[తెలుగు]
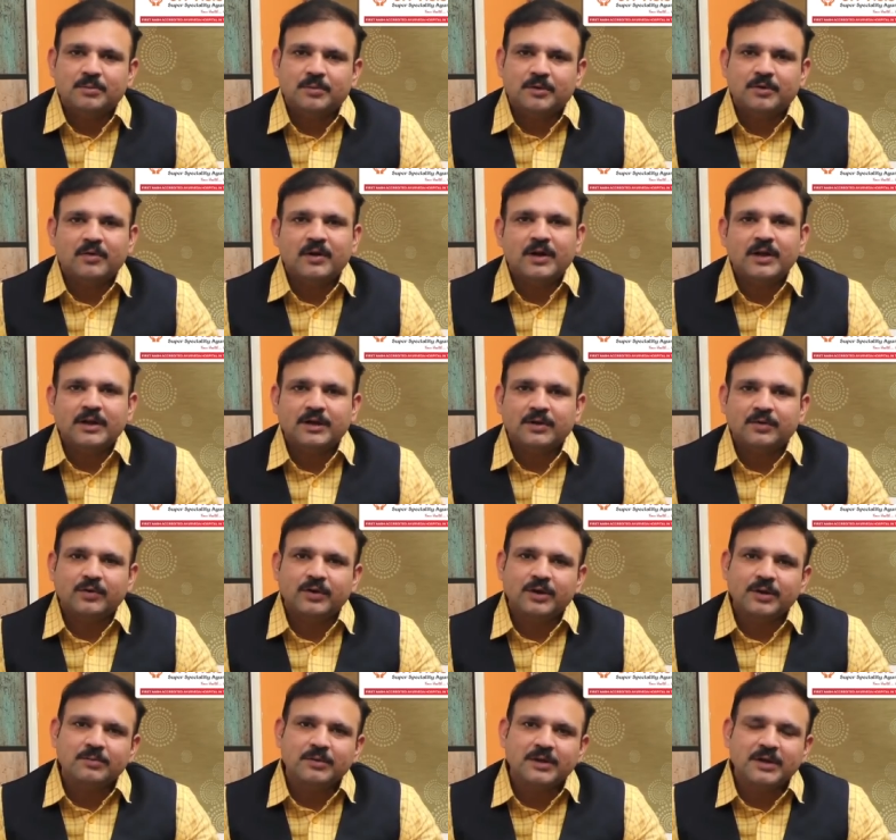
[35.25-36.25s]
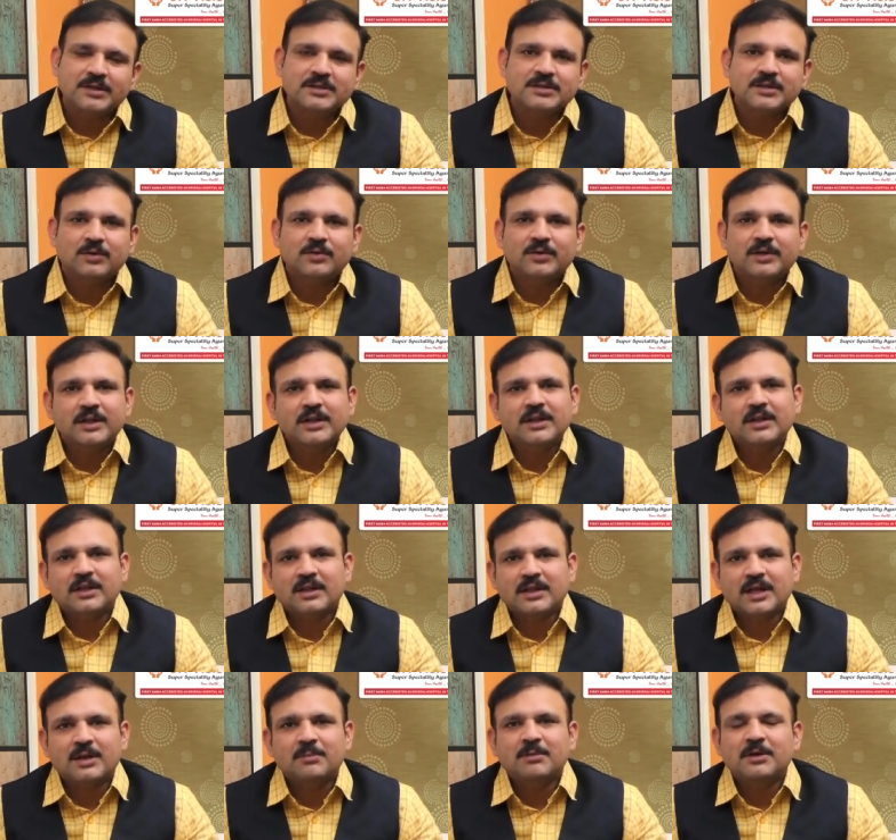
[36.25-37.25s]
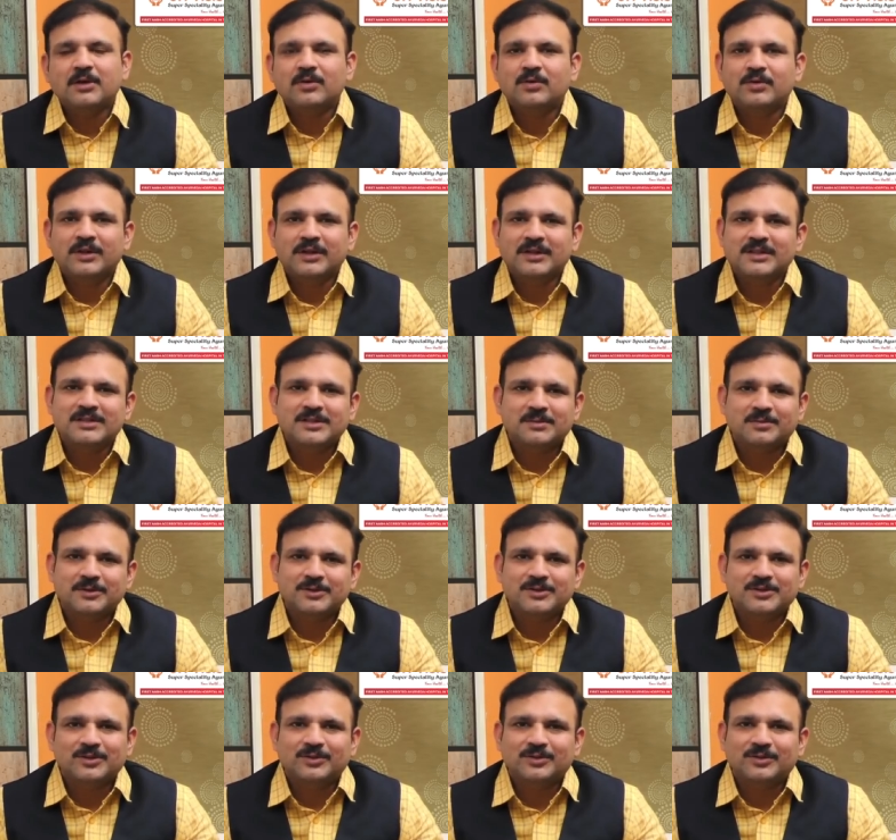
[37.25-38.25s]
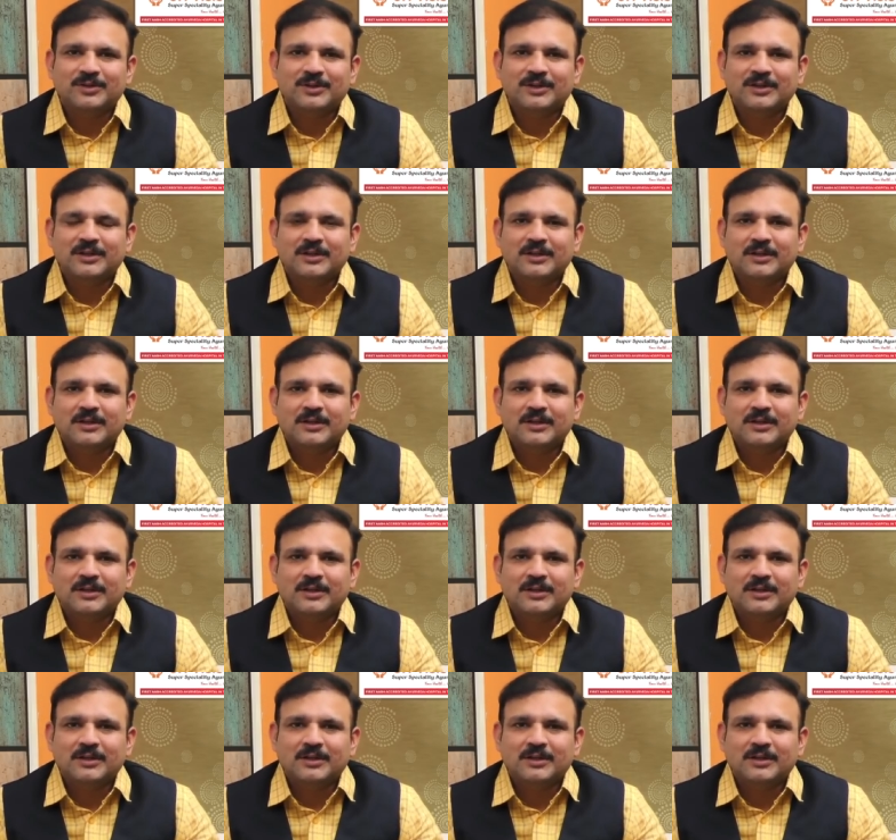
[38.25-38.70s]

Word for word: మగవాళ్ళకి ట్వంటీ మిలియన్స్ కౌంటే నార్మల్ కౌంట్ కింద చెప్పడం జరుగుతుంది